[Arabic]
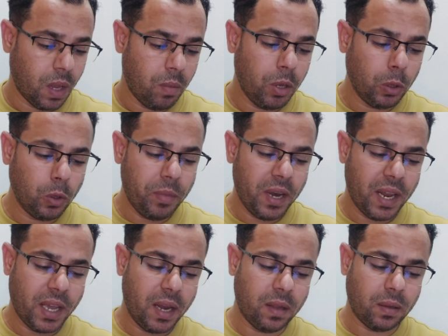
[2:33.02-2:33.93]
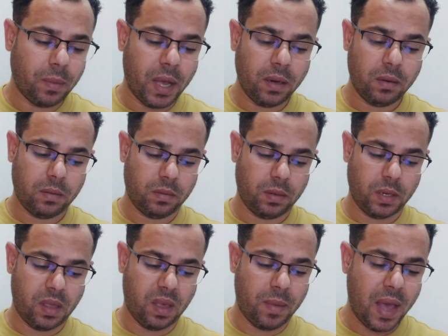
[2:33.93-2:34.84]
بيطلب منك هنا طبعا
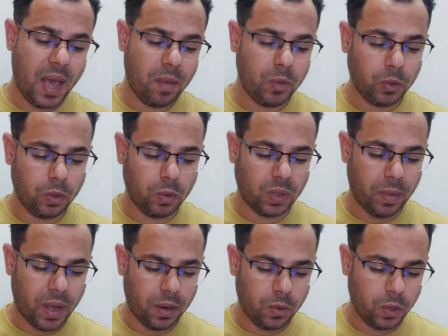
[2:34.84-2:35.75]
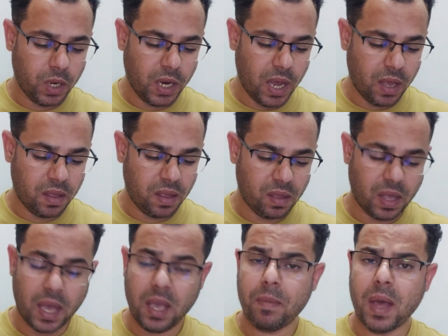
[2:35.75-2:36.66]
سماح بتقول له طبعا اونلي ذيس
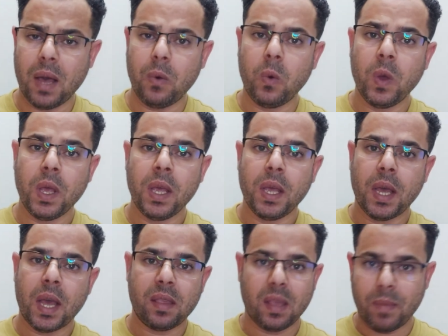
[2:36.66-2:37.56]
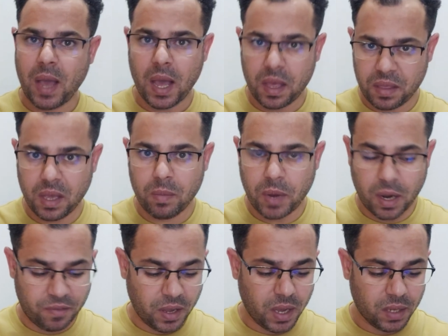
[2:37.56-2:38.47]
تايم او السماح هذه
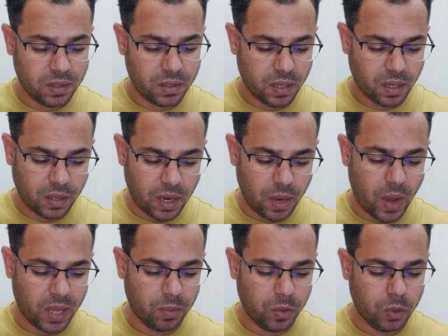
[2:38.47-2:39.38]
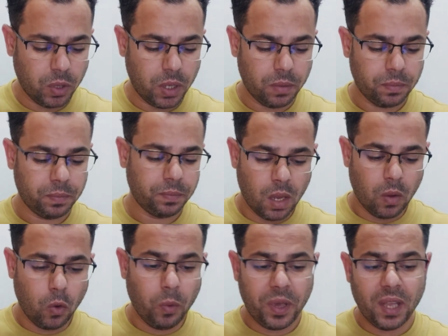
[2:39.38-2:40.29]
المره فقط اختار اي واحد من دول
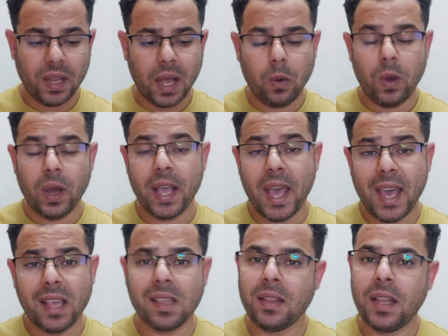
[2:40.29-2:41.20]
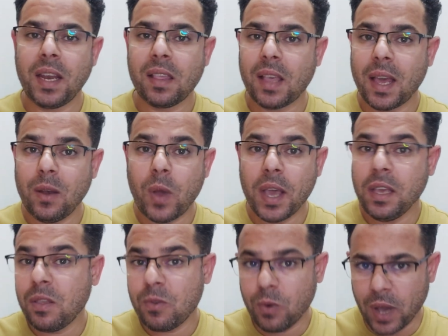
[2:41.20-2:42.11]
وبكده هو جاهز ان انا اساله
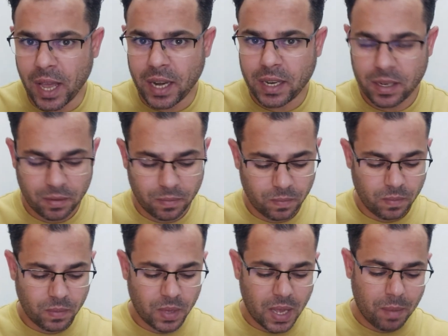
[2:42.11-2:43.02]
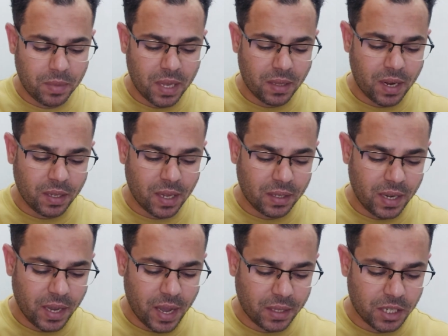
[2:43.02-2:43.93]
اي سؤال هبدا ان انا اضغط
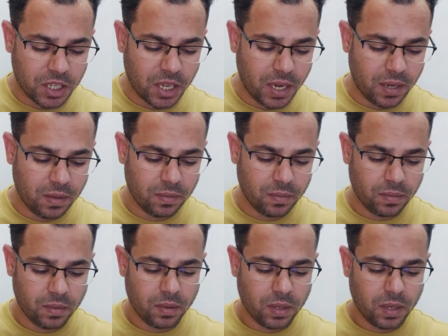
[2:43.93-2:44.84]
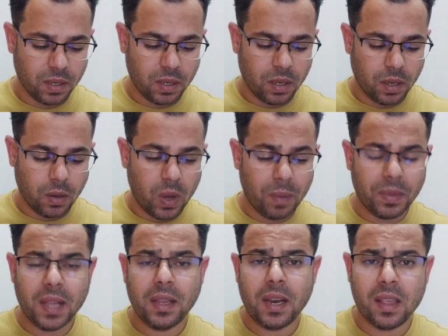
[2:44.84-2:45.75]
هنا كده تشغيل
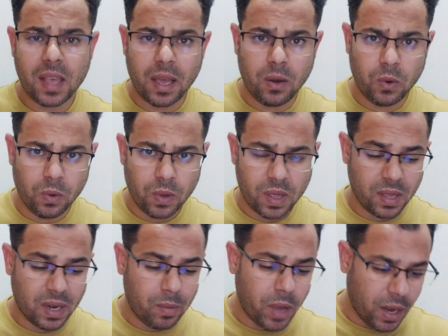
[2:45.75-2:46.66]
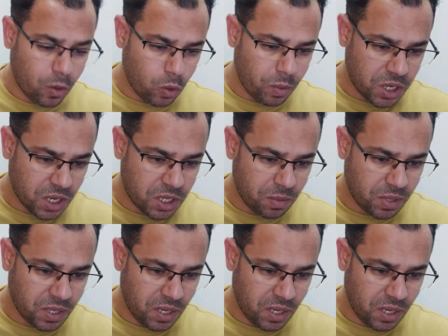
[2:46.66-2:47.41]
وابدا ان انا اساله السلام عليكم يا شات جي بي